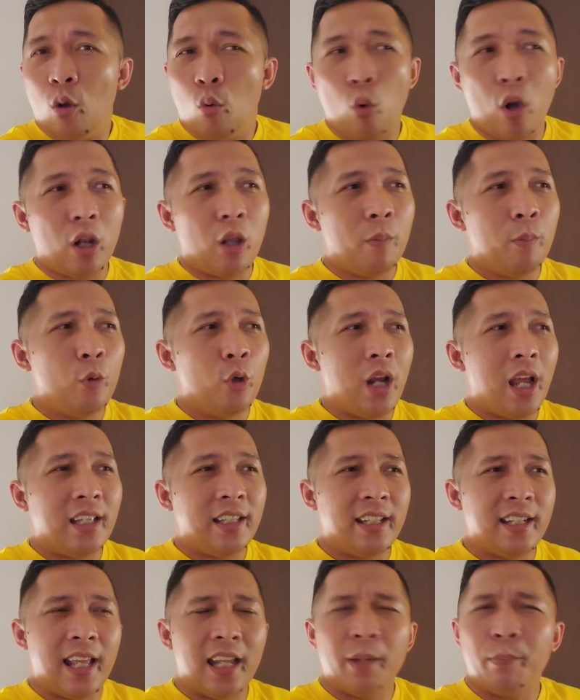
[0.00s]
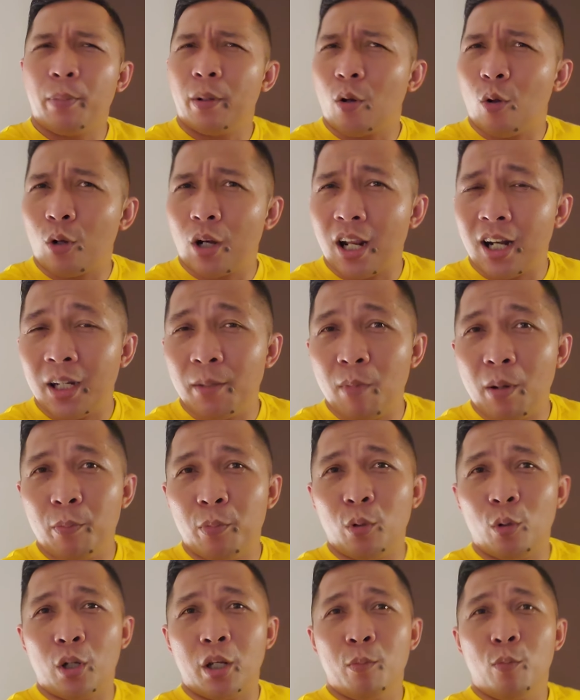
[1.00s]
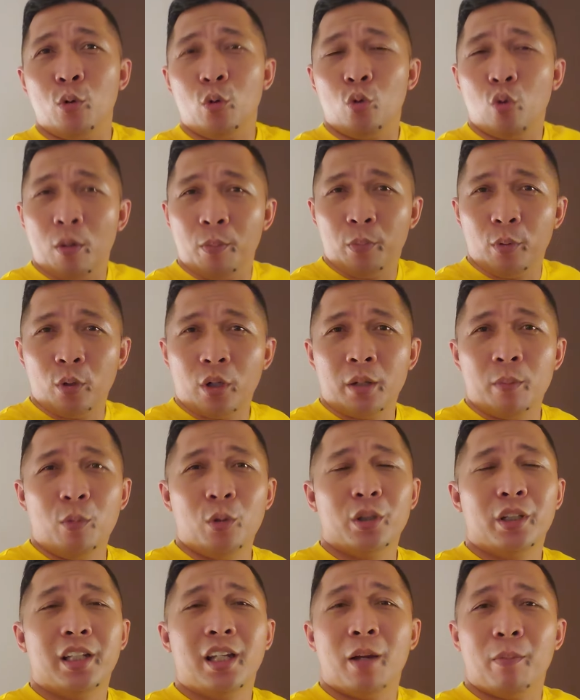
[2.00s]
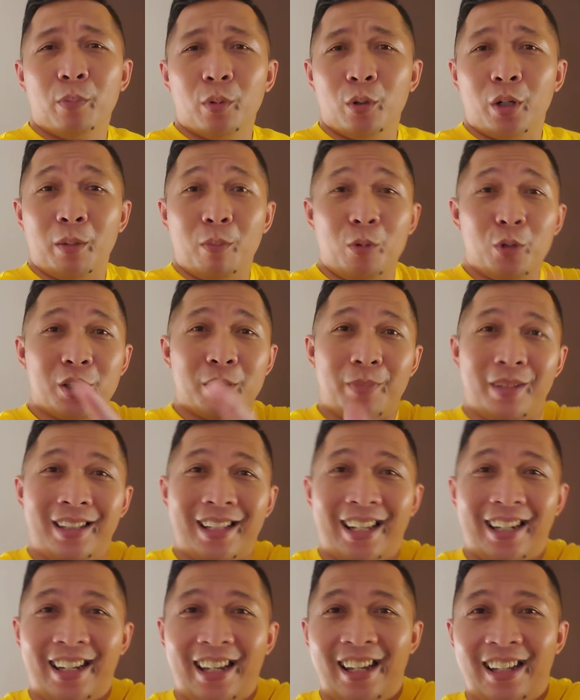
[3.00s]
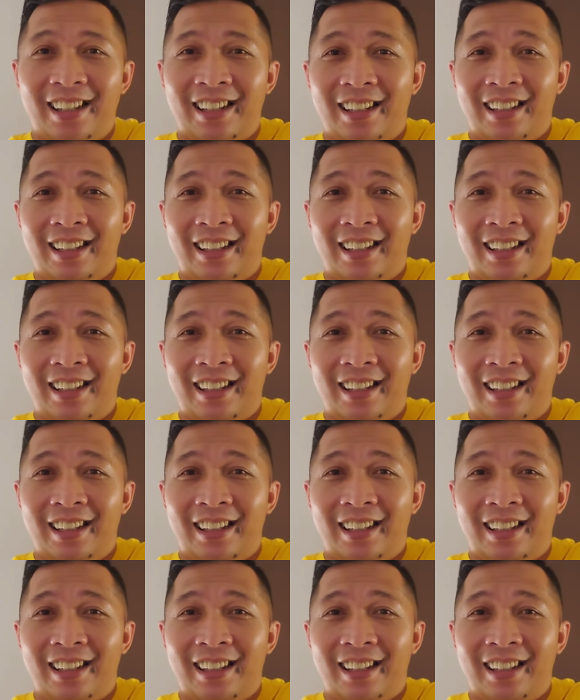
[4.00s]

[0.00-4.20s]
walaupun hanya dari per orang 50 ribu 20 ribu 30 ribu sebentar ya